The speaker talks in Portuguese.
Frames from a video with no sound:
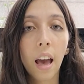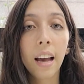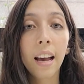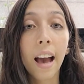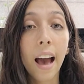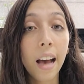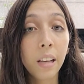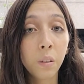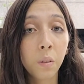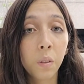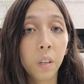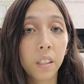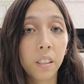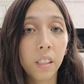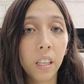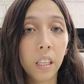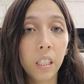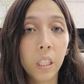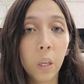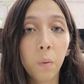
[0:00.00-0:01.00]
Casos
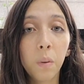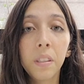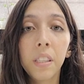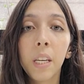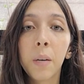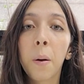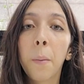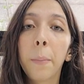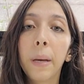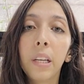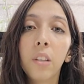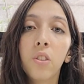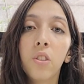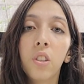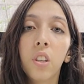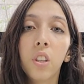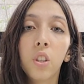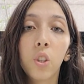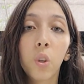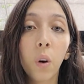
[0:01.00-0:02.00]
assim são
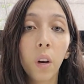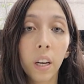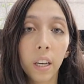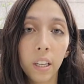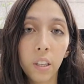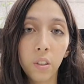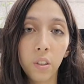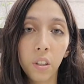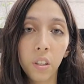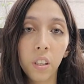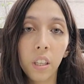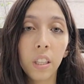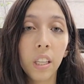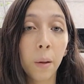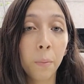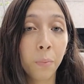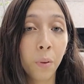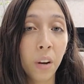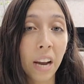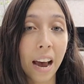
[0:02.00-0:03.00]
extremamente chocantes e
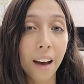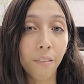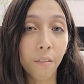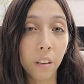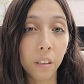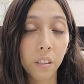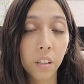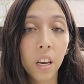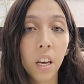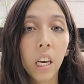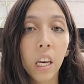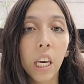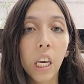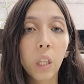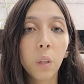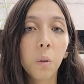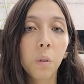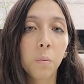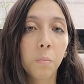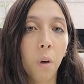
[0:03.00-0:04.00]
deploráveis e
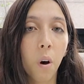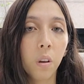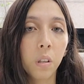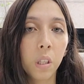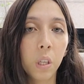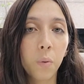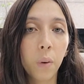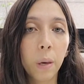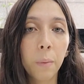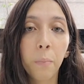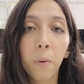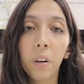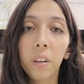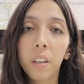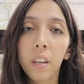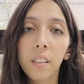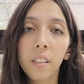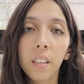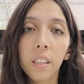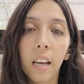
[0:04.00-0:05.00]
nos mostram a
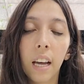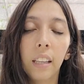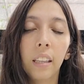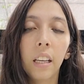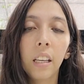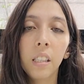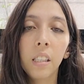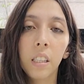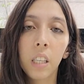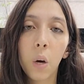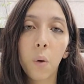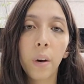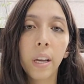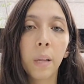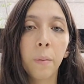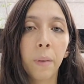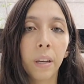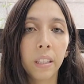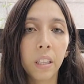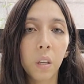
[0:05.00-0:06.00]
importância da atenção à
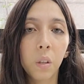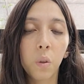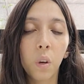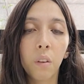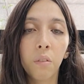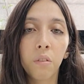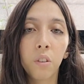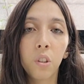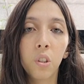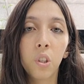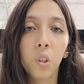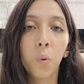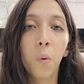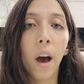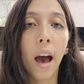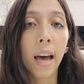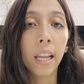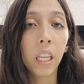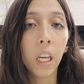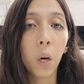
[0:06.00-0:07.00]
alimentação infantil
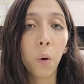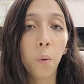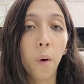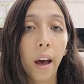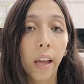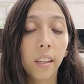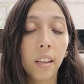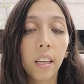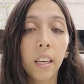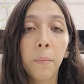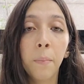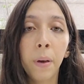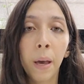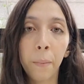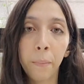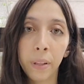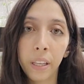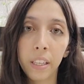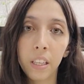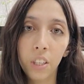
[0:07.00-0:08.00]
adequada e
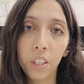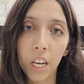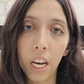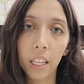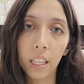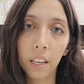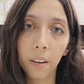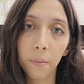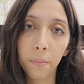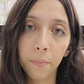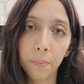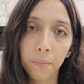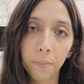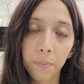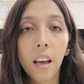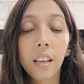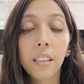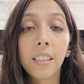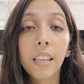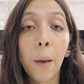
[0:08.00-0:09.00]
bem planejada.
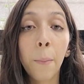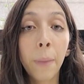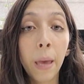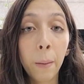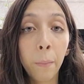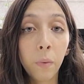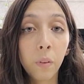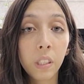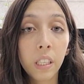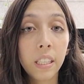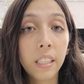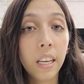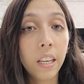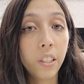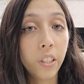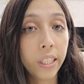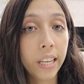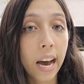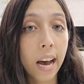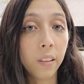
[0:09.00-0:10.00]
Sabemos que
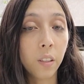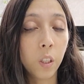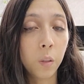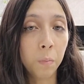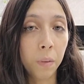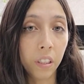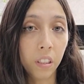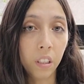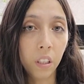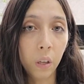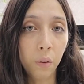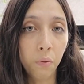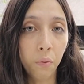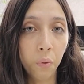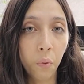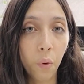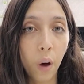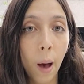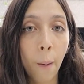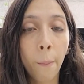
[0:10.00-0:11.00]
neste caso
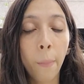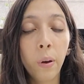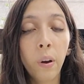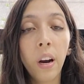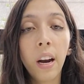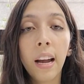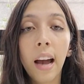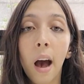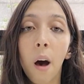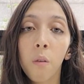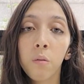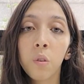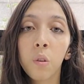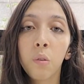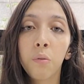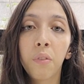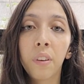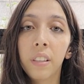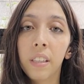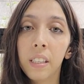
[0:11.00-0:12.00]
específico, a maior causa
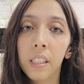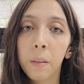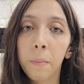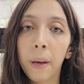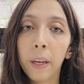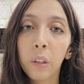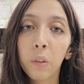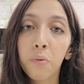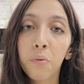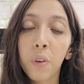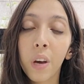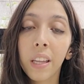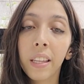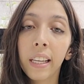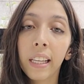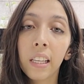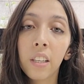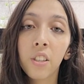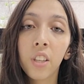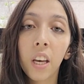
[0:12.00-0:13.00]
do falecimento foi a
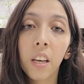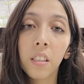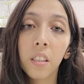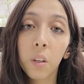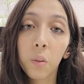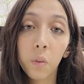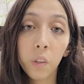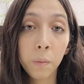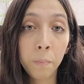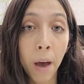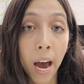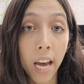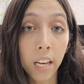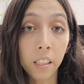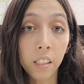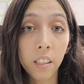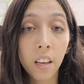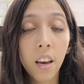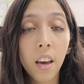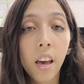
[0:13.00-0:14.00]
negligência dos
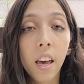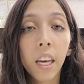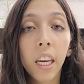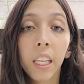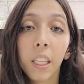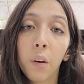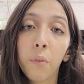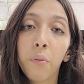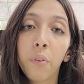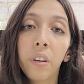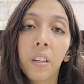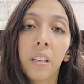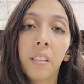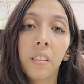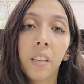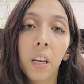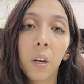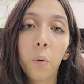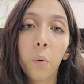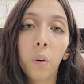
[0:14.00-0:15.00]
pais, que não
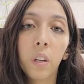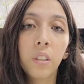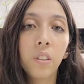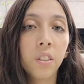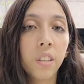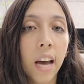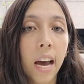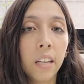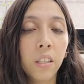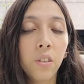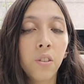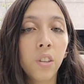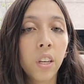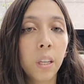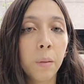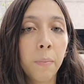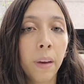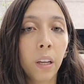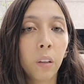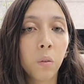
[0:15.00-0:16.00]
forneceram quantidade de
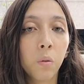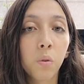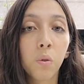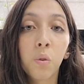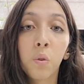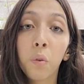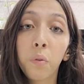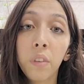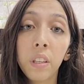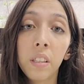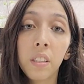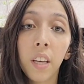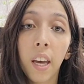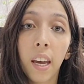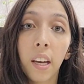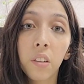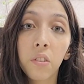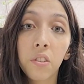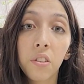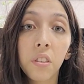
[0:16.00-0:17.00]
alimentos
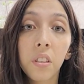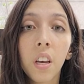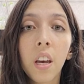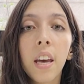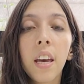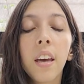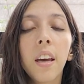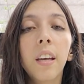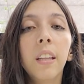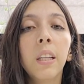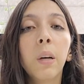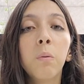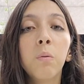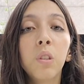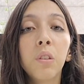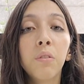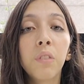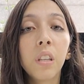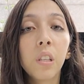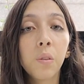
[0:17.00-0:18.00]
suficientes e não
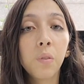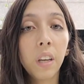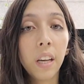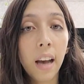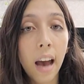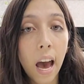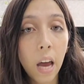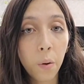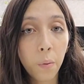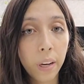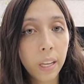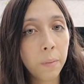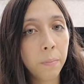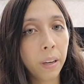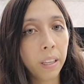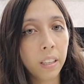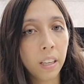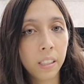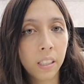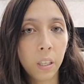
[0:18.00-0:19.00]
diversificaram a
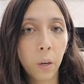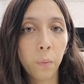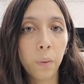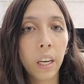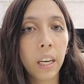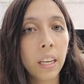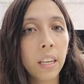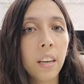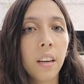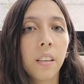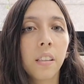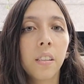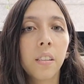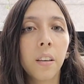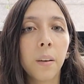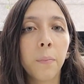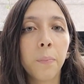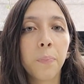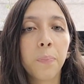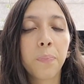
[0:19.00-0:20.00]
alimentação da
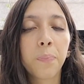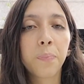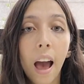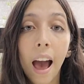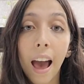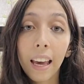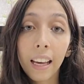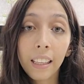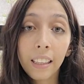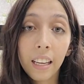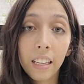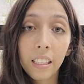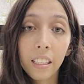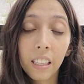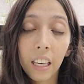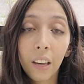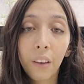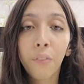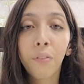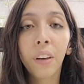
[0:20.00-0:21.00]
criança. Ainda
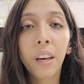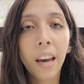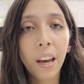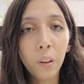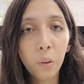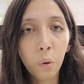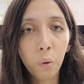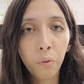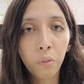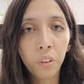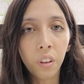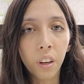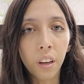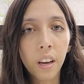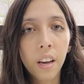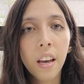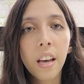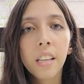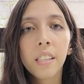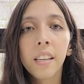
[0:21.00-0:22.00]
assim, fica a dúvida:
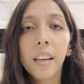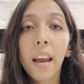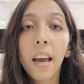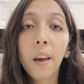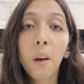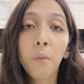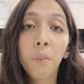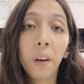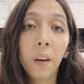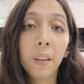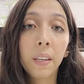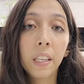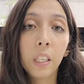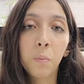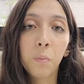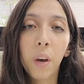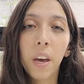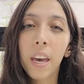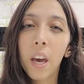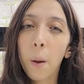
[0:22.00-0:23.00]
será que o
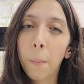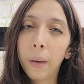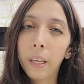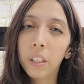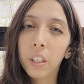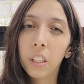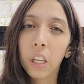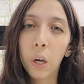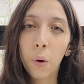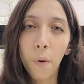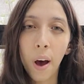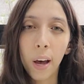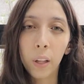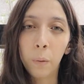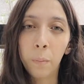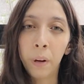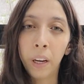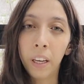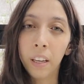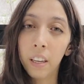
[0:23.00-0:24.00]
veganismo é realmente
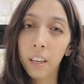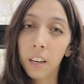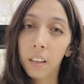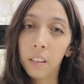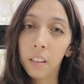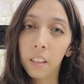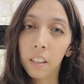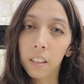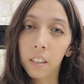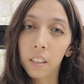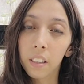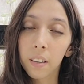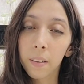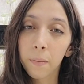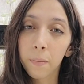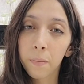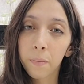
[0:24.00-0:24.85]
adequado para crianças?